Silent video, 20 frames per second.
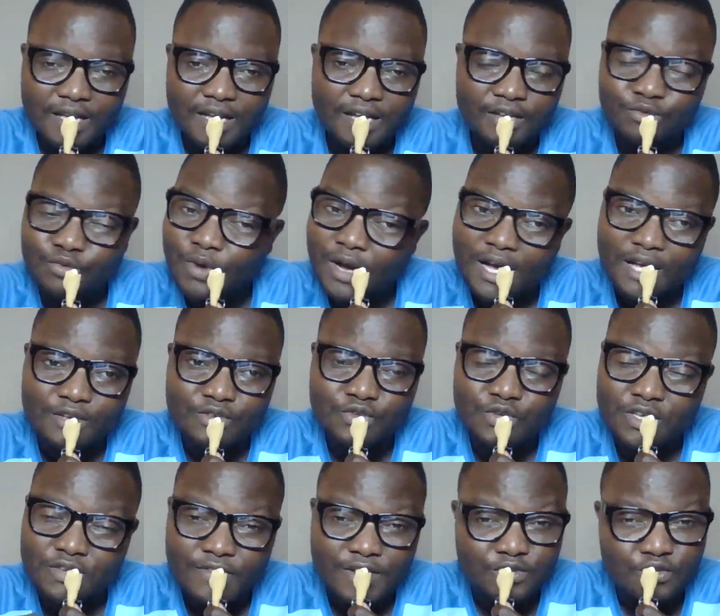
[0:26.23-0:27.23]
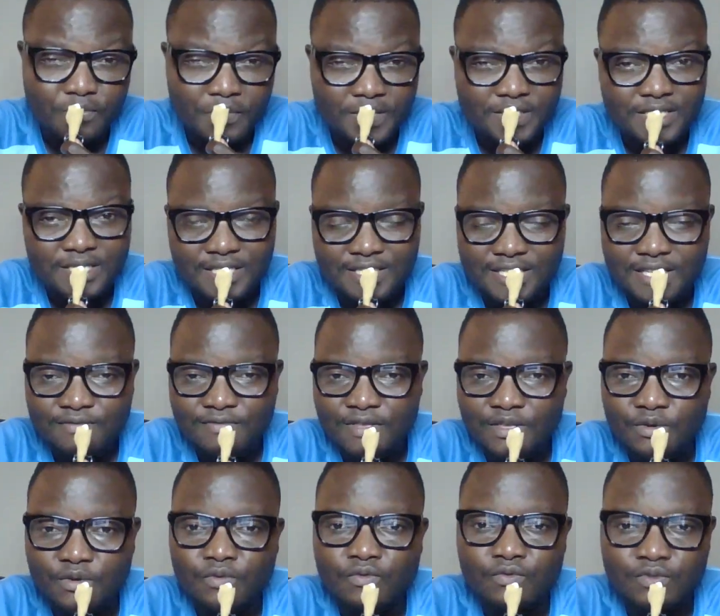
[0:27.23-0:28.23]
en tout cas, ce qui va se passer dans cette
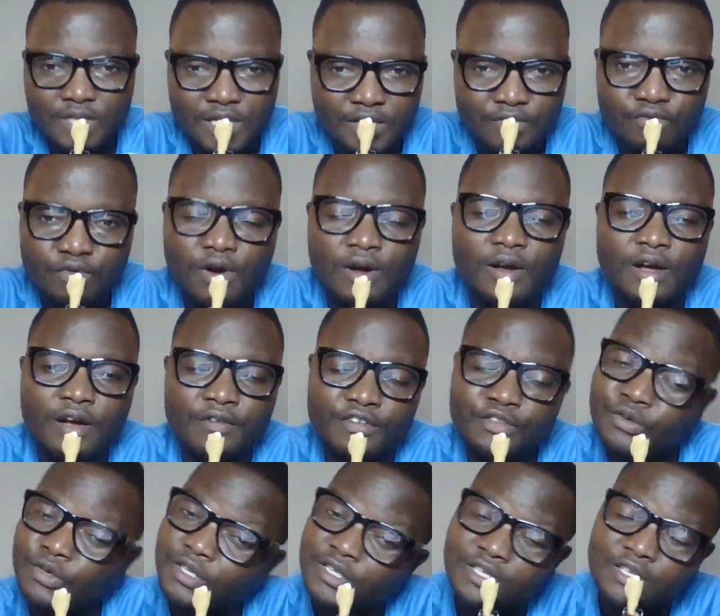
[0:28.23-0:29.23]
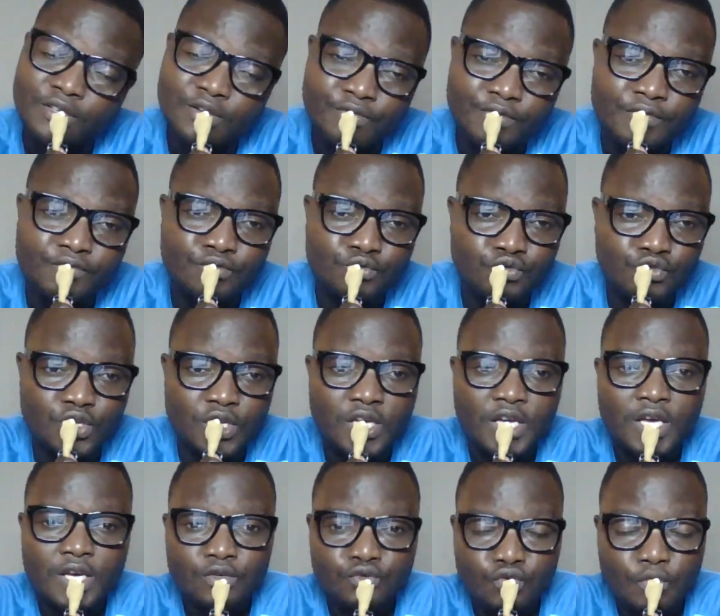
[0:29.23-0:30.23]
vidéo, vous allez voir. Avant de rentrer dans le vif du sujet,
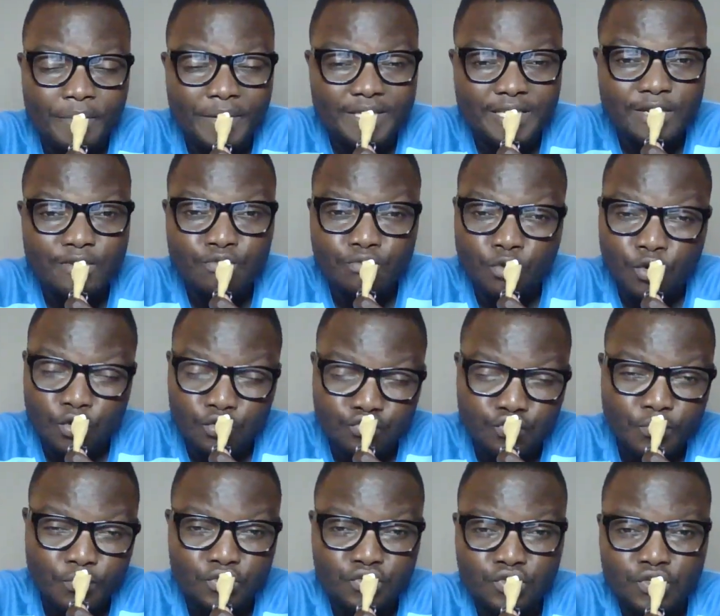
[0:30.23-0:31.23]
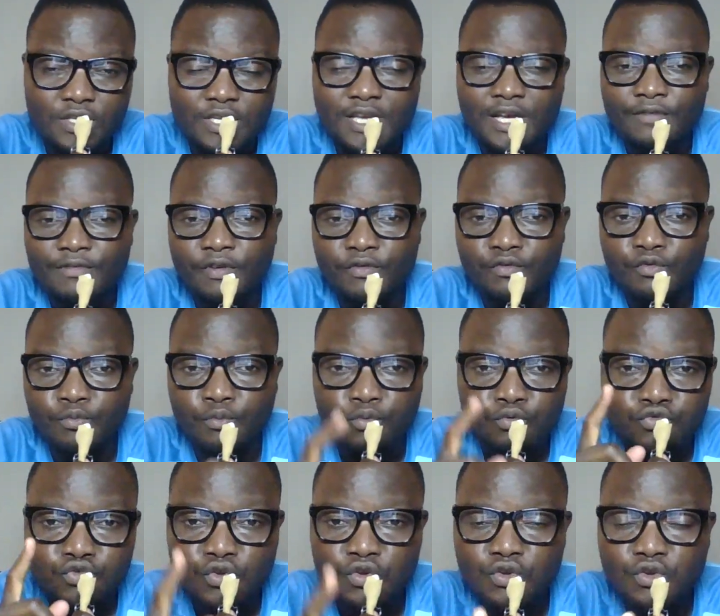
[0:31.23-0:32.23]
je partage une grosse opportunité avec vous.
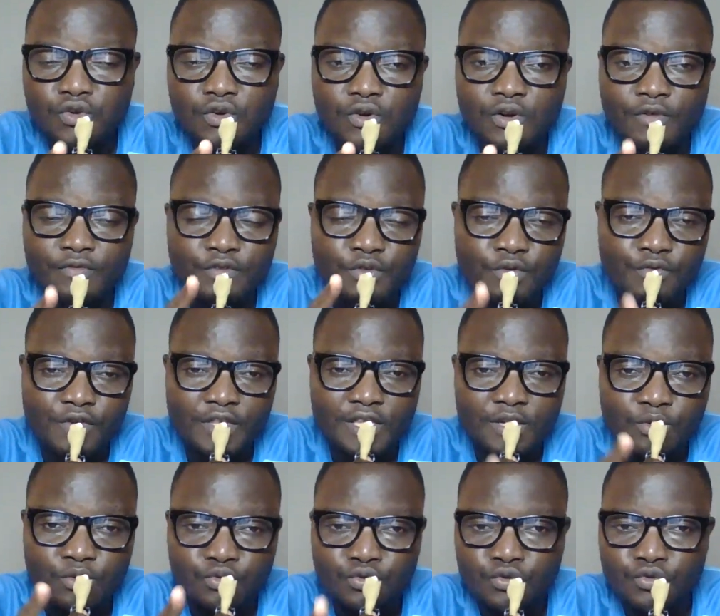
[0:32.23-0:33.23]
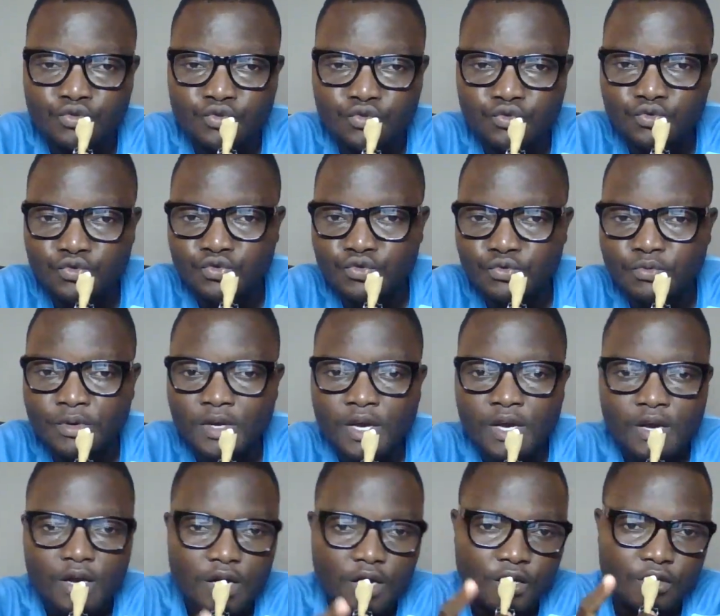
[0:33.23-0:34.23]
Pour ceux qui ont envie de faire des contenus sur YouTube,
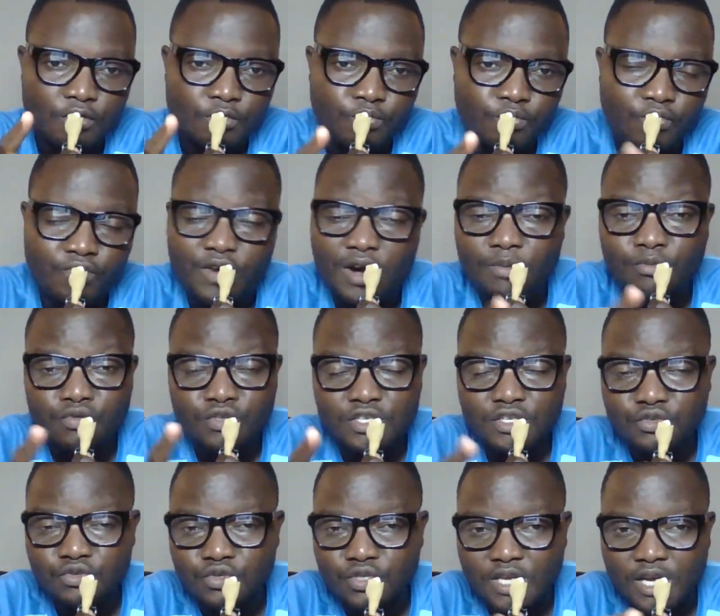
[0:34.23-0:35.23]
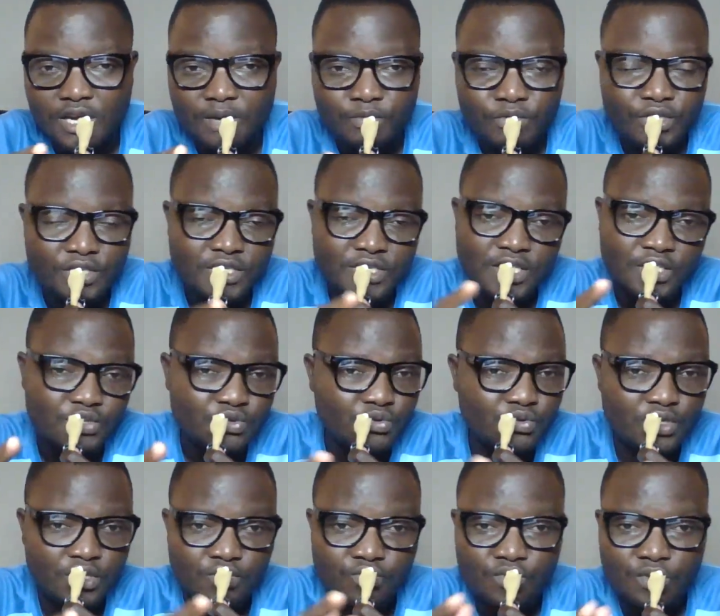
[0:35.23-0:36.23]
euh, pouvant aboutir jusqu'à la
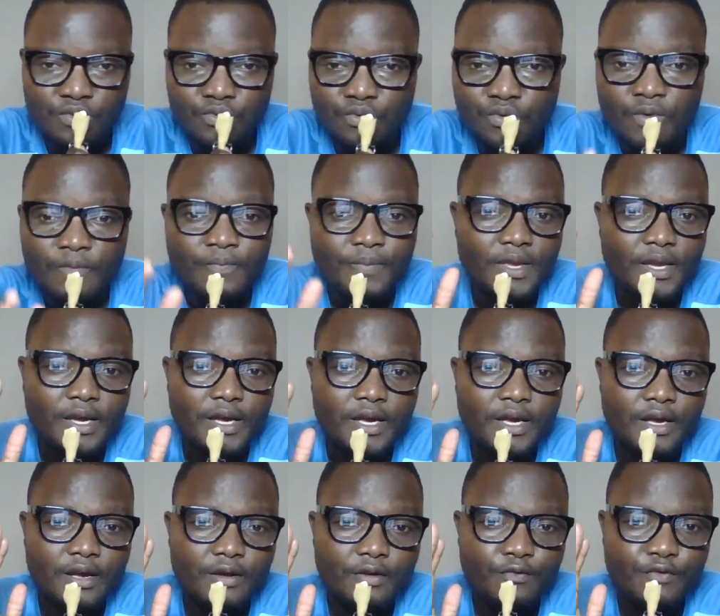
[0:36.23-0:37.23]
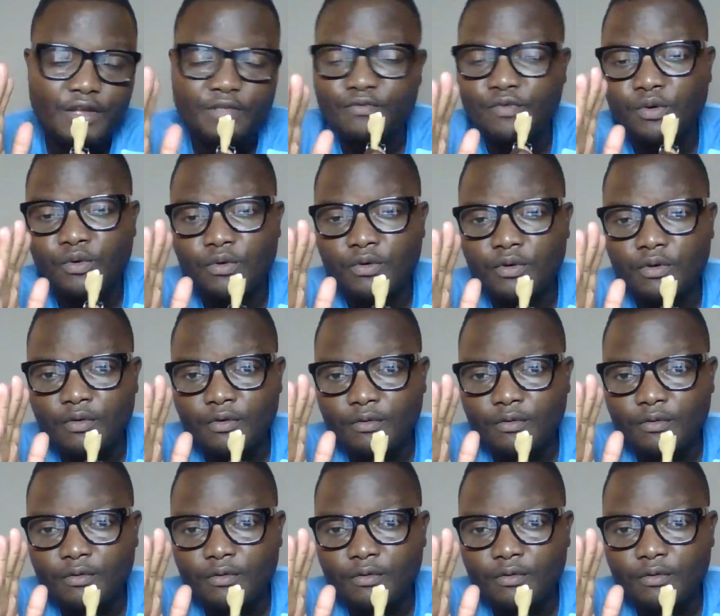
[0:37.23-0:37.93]
monétisation et tout et tout. Faites vos,